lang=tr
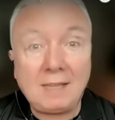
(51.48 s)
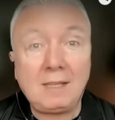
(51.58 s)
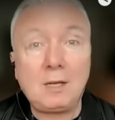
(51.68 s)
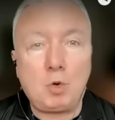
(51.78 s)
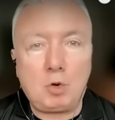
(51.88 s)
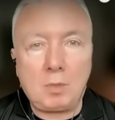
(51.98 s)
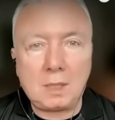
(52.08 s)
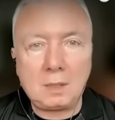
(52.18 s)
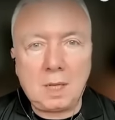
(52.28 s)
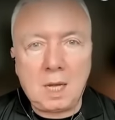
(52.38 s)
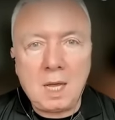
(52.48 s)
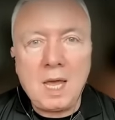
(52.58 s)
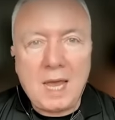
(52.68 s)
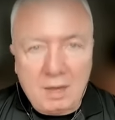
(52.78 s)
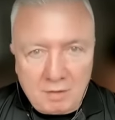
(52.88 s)
Kendini korumak adına
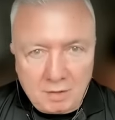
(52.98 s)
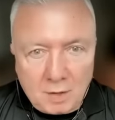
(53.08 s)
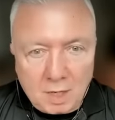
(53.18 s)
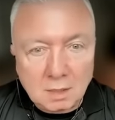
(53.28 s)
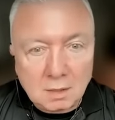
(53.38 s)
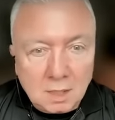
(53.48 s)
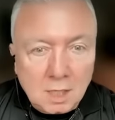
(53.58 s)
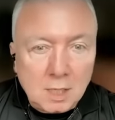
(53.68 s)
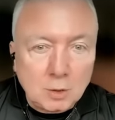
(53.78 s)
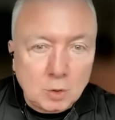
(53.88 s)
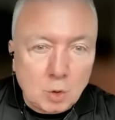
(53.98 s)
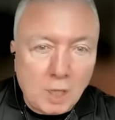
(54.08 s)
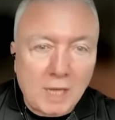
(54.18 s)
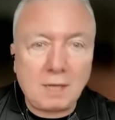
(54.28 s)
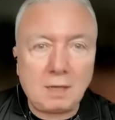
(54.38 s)
evet vardı.
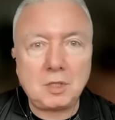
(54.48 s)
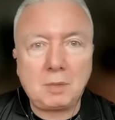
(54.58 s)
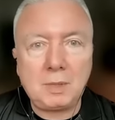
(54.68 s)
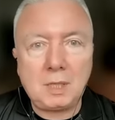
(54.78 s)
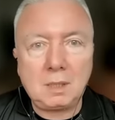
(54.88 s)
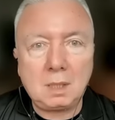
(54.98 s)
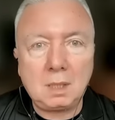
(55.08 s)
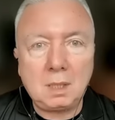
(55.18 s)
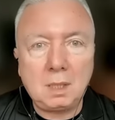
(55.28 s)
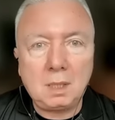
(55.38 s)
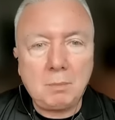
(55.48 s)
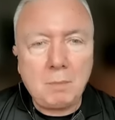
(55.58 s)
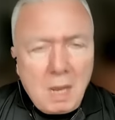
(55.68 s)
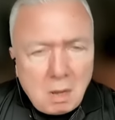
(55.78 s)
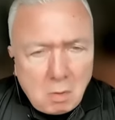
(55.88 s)
Sola yanaşabilirdi.
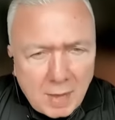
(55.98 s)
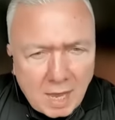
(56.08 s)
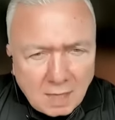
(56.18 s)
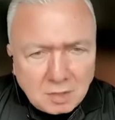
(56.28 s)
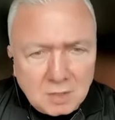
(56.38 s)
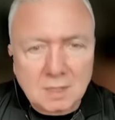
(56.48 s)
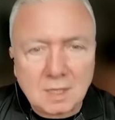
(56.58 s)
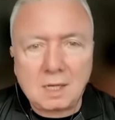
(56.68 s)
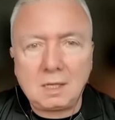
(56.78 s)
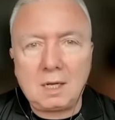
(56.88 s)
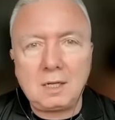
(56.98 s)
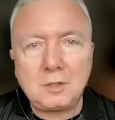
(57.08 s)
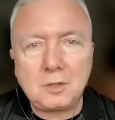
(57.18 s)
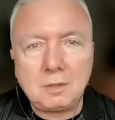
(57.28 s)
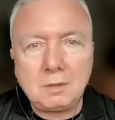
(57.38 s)
Ben o beyaz çizgiye kadar
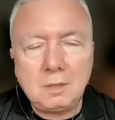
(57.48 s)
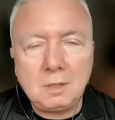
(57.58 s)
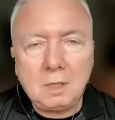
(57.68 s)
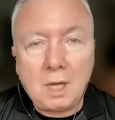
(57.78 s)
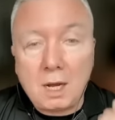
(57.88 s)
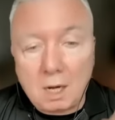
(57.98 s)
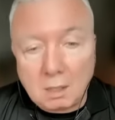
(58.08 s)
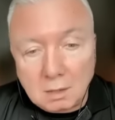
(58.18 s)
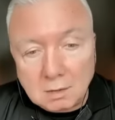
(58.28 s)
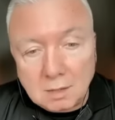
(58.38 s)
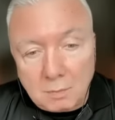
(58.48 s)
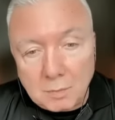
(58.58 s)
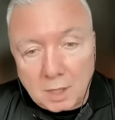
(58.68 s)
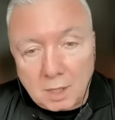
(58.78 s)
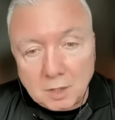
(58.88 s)
yanaşırım. Eğer
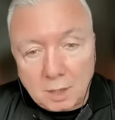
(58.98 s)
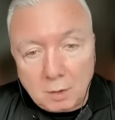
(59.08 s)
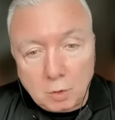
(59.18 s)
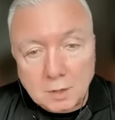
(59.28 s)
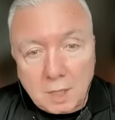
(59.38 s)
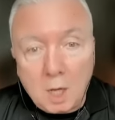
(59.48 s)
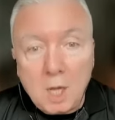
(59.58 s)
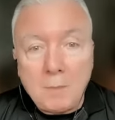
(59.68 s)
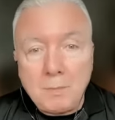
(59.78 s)
arkanızdan bir araç geliyorsa,